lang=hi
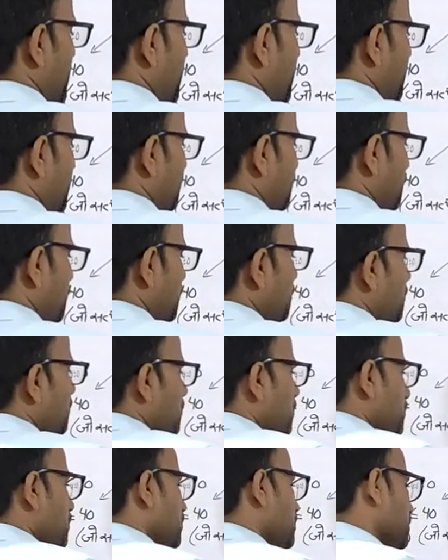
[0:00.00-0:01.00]
पर आएगा हमको
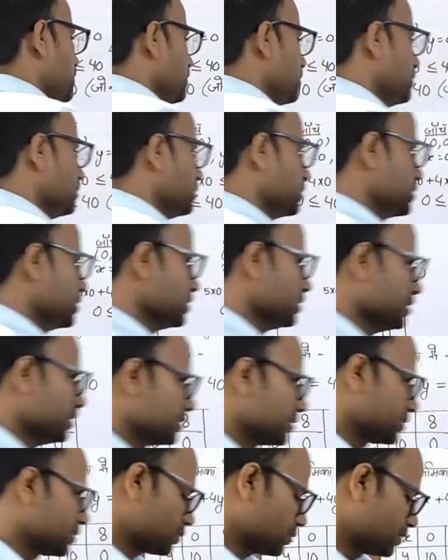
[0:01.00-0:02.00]
ठीक ना
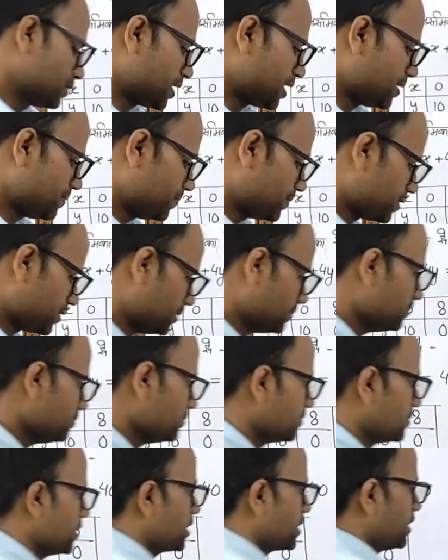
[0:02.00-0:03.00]
तो यहाँ पर
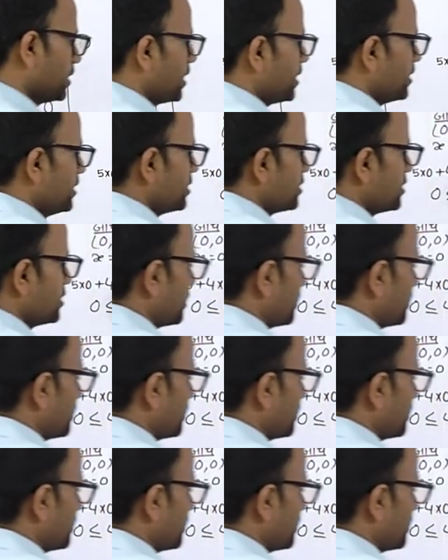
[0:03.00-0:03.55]
हम एक लाइन खींच